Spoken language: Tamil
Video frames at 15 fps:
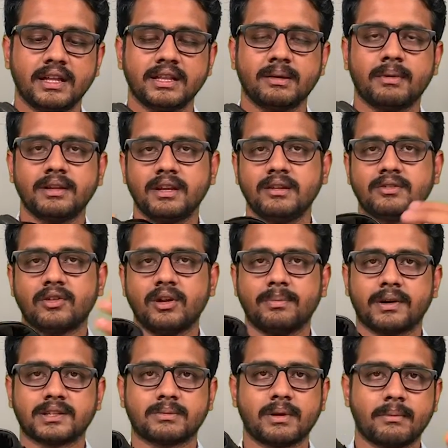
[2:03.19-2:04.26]
இது எந்த மாதிரின்னு சொல்லி
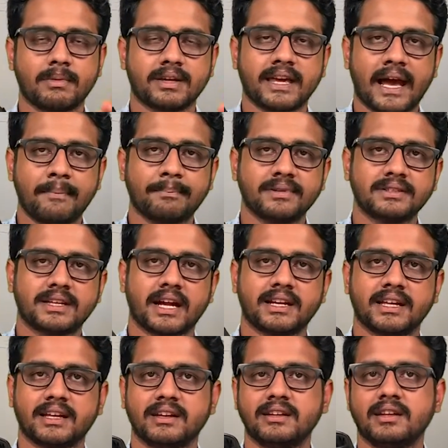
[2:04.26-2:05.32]
பார்த்தோம்னா நம்ம கேம்பஸ்
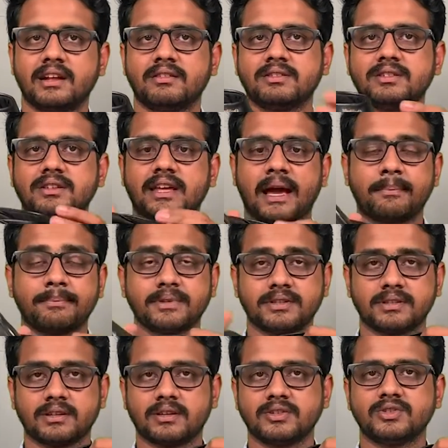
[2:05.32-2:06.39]
கேட்டகரியில் வந்து
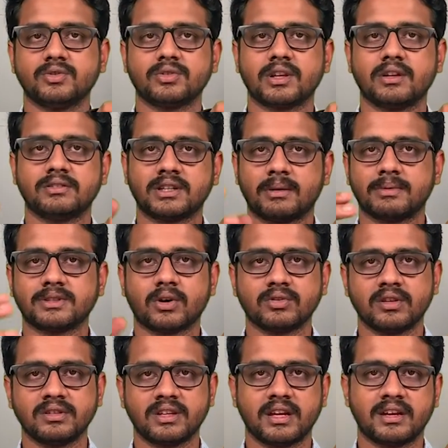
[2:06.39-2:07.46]
கேம்பஸ் ஷூஸில் uh, வந்து நம்ம
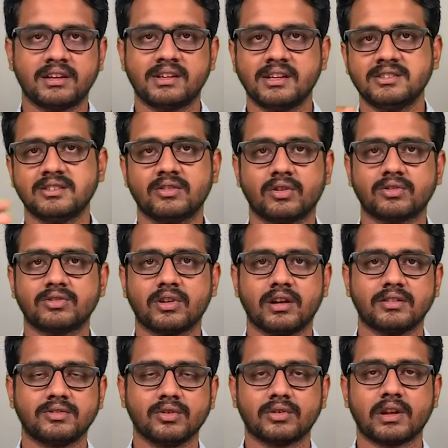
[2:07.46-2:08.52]
தௌசண்ட் த்ரீ ஹண்ட்ரட் ரேஞ்சுக்கு ஒரு சில
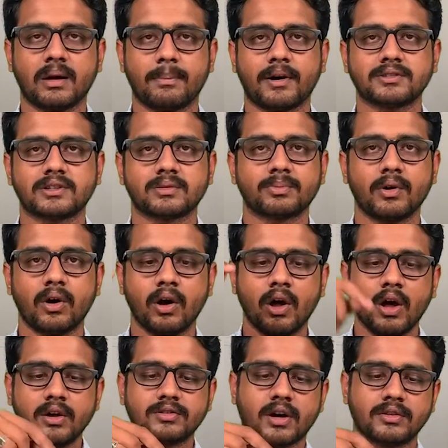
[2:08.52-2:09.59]
ஷூஸ்லாம் பார்த்துருப்போம்
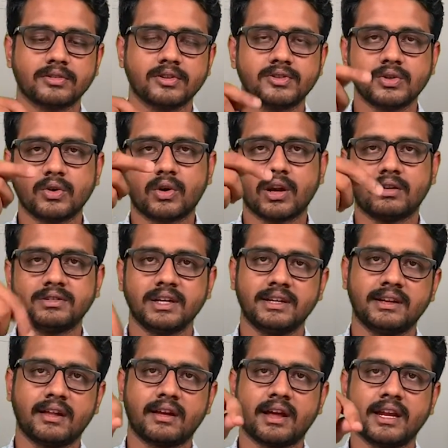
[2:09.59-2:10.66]
ஸோ அந்த ஷூக்கில் வந்து
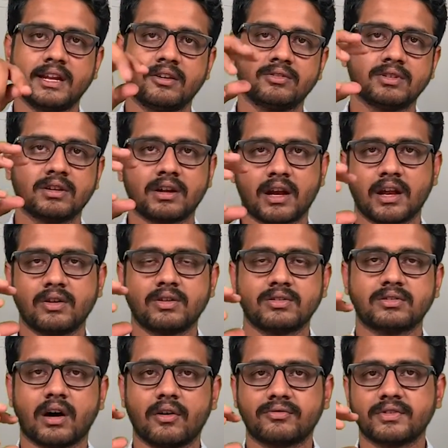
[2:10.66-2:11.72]
இன்னர் லைனிங் வந்து நல்ல ஒரு
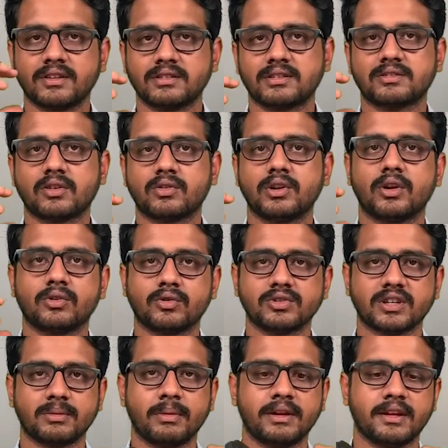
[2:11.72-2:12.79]
சாஃப்ட்னஸ் இருக்கக்கூடிய ஒரு
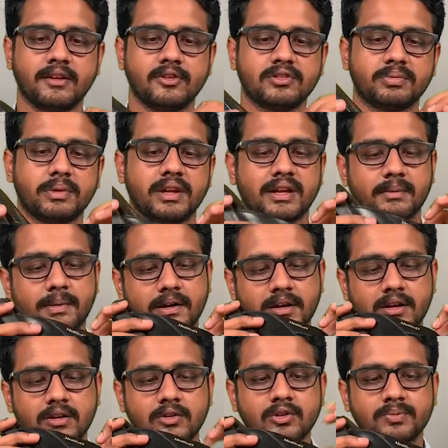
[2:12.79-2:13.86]
குஷன் மெட்டீரியல் யூஸ்
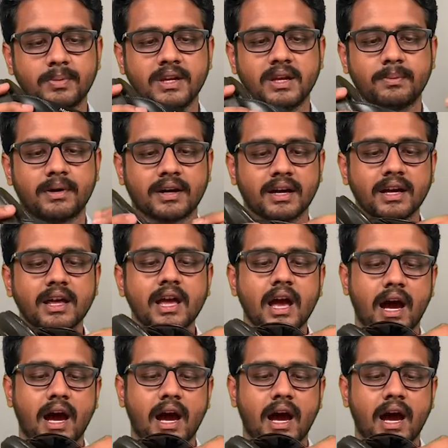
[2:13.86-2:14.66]
பண்ணி யூஸ் பண்ணியிருப்பாங்க